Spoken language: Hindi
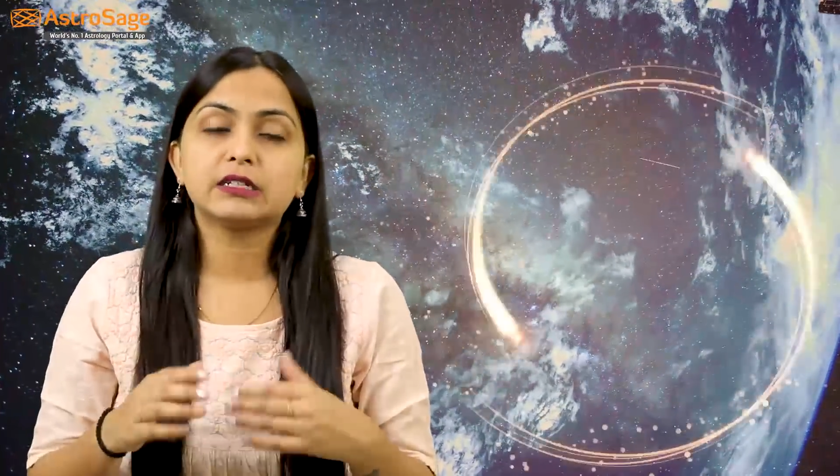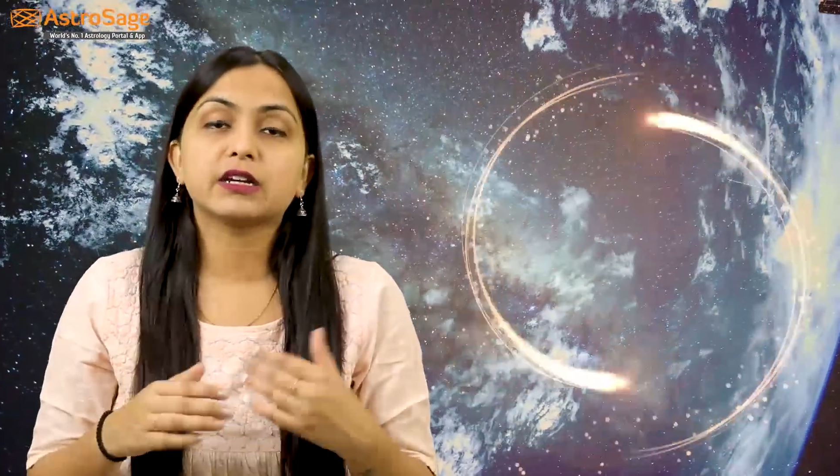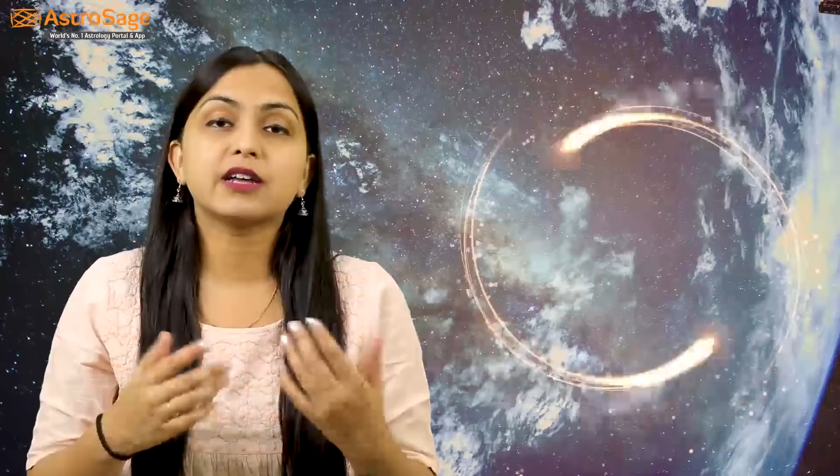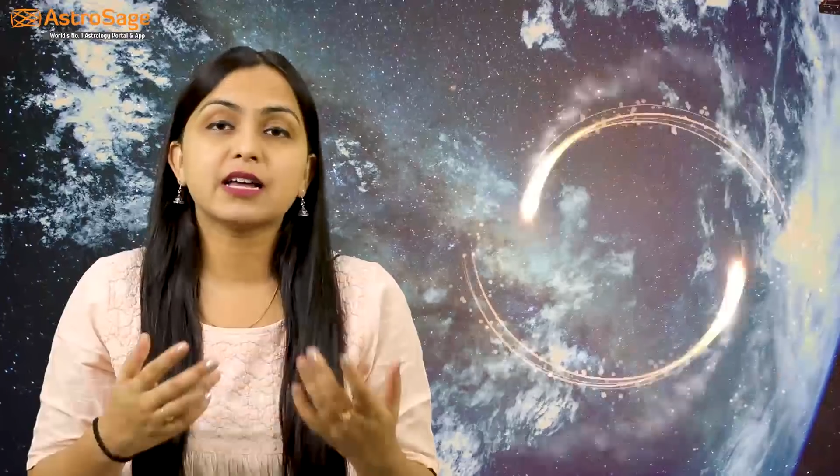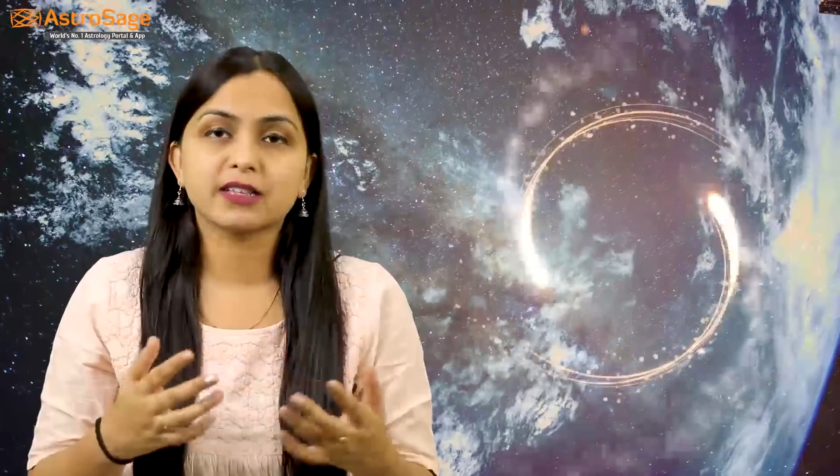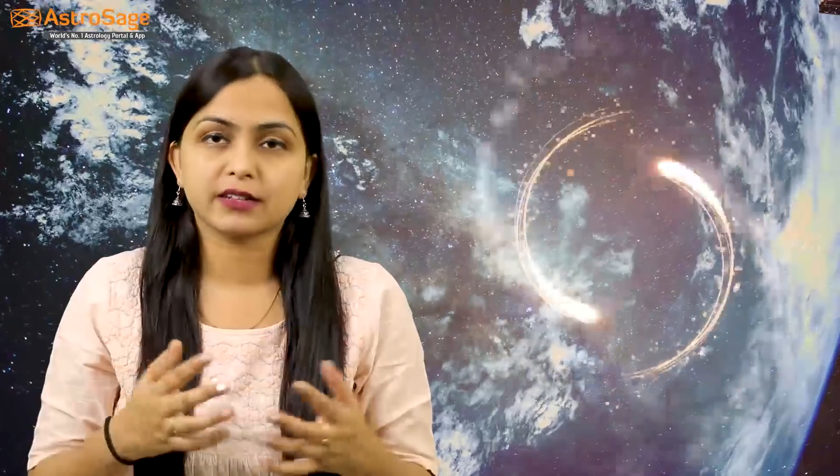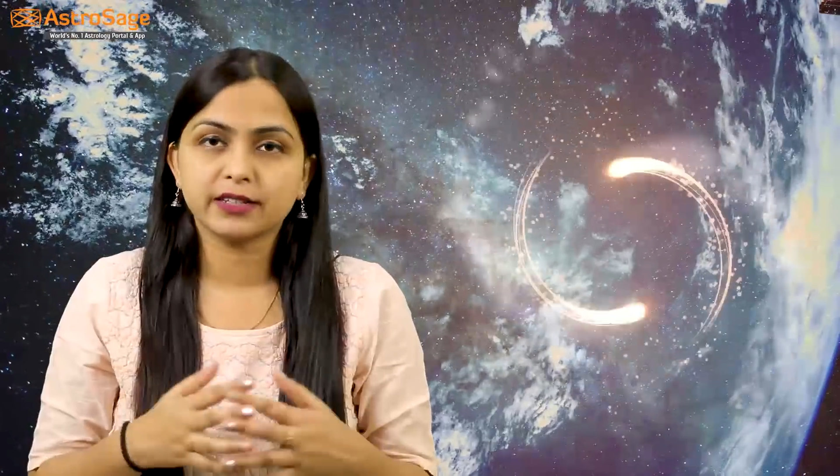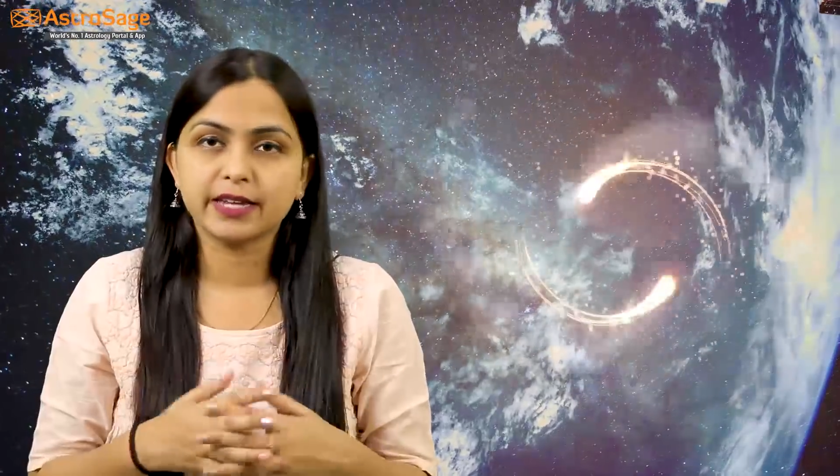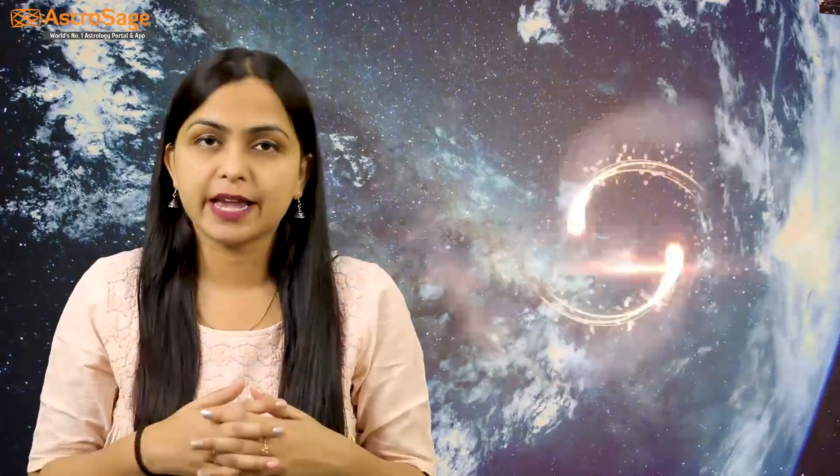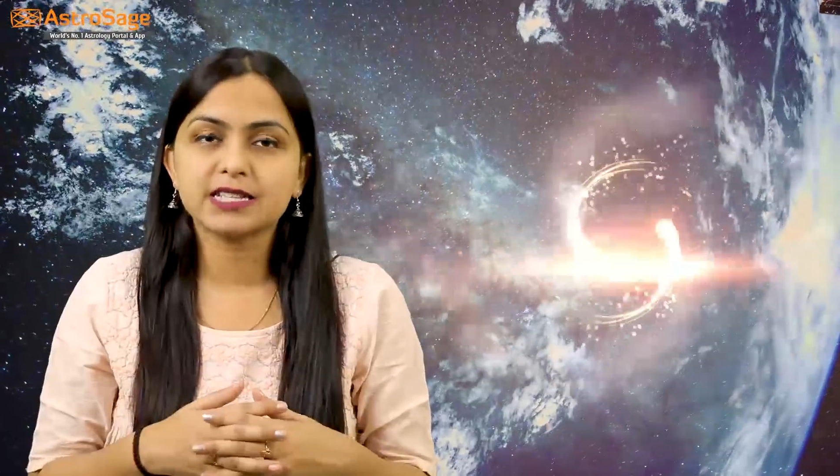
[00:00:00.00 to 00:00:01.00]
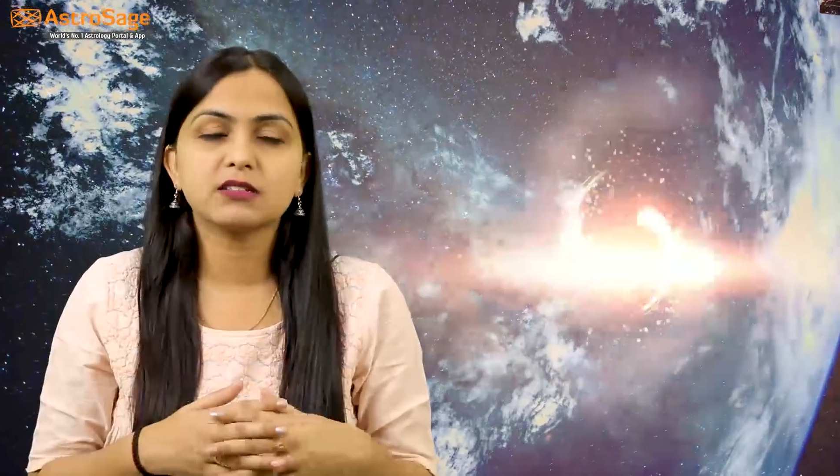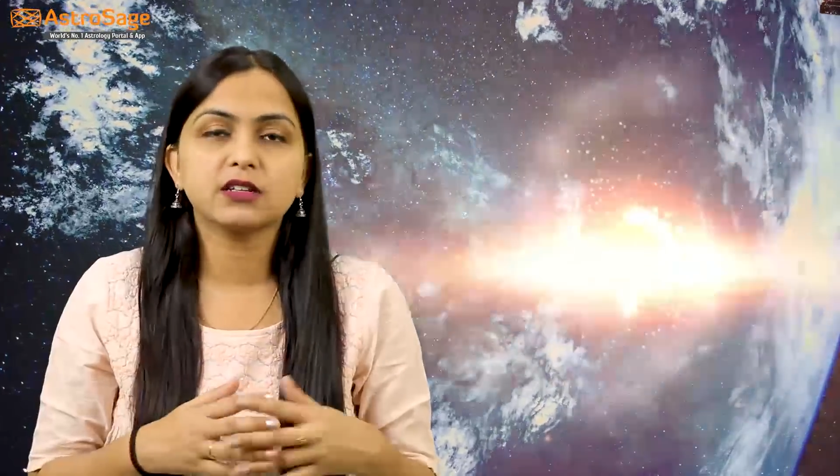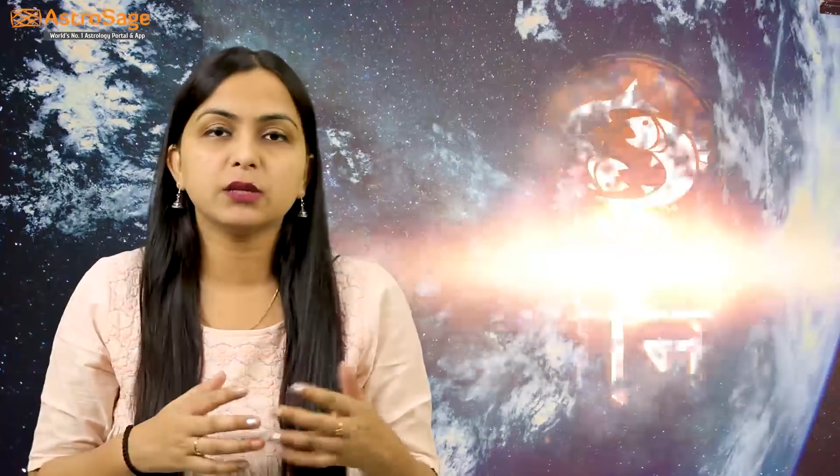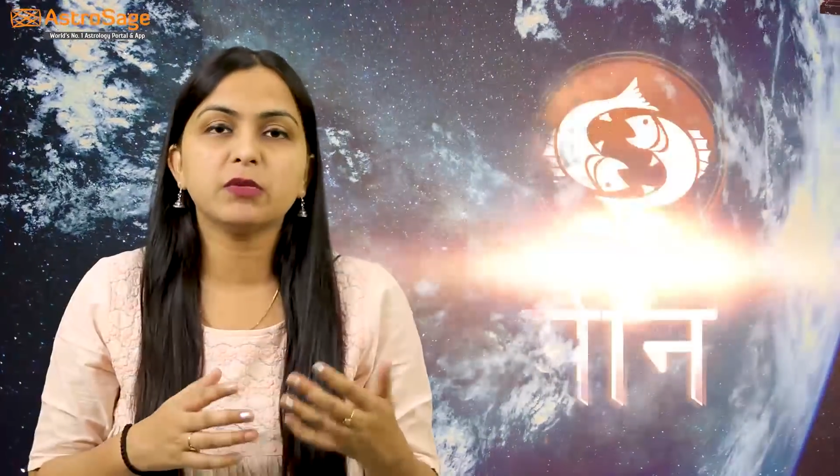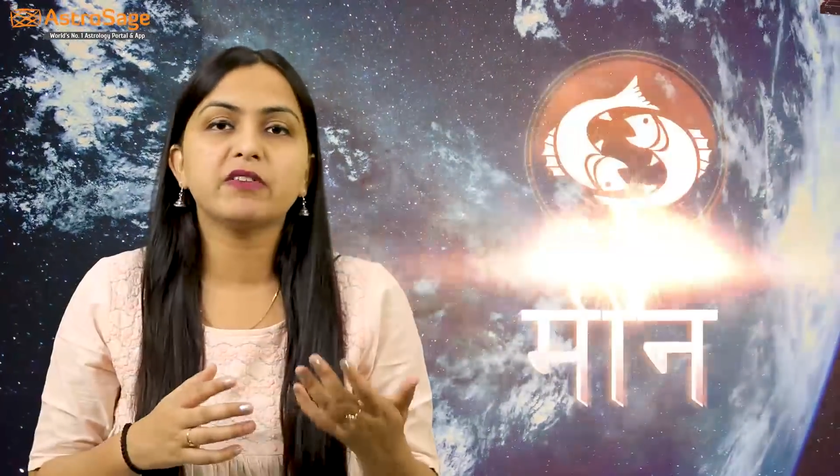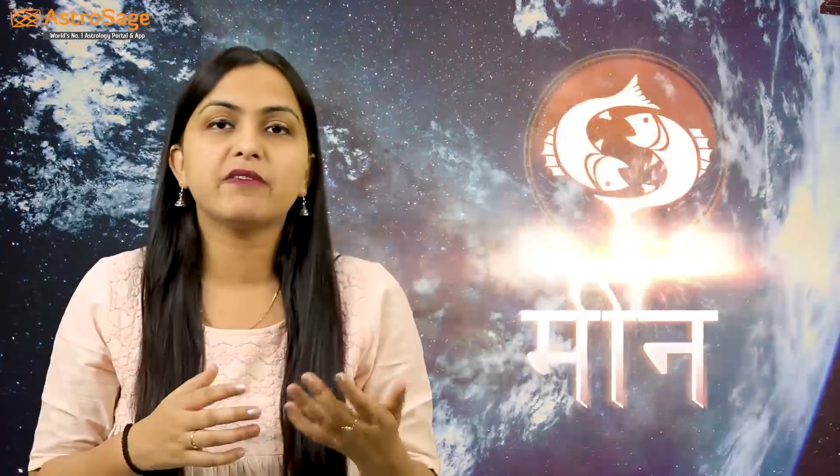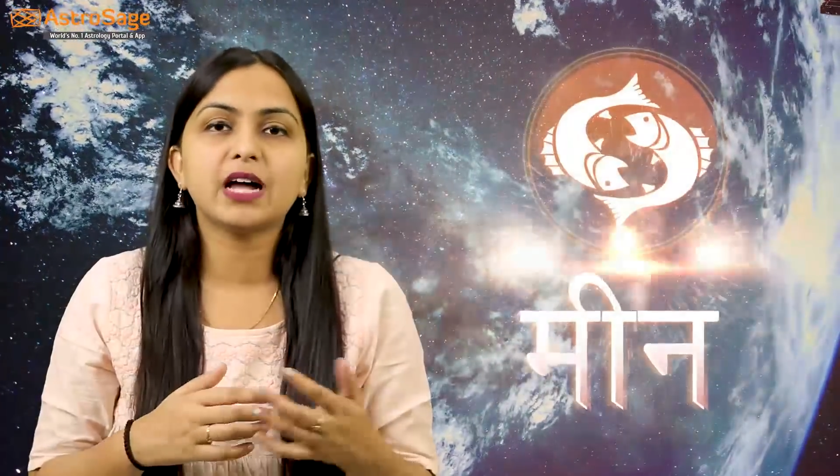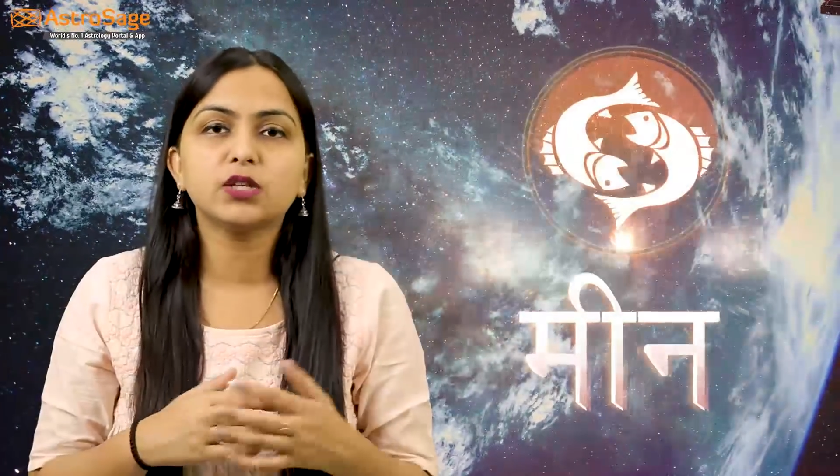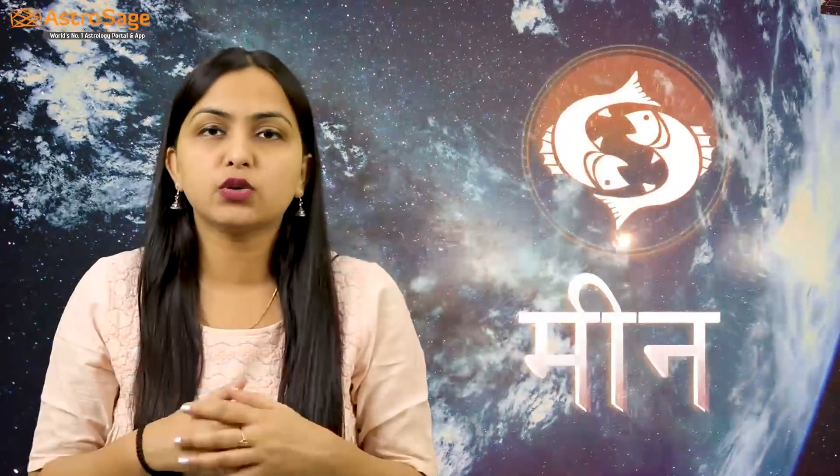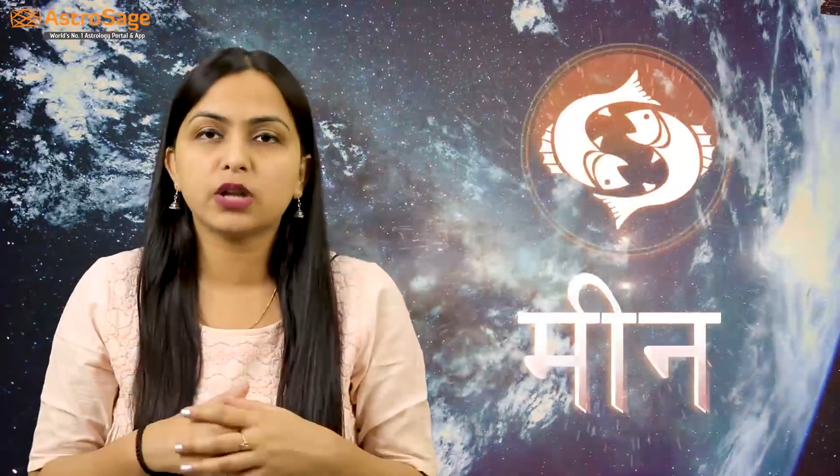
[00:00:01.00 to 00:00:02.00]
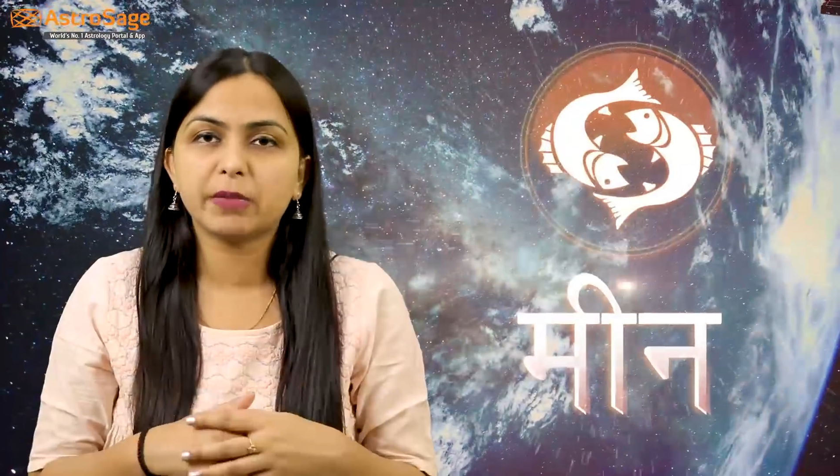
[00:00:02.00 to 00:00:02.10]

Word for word: टकरा सकती है ऐसी स्थिति में विवाद को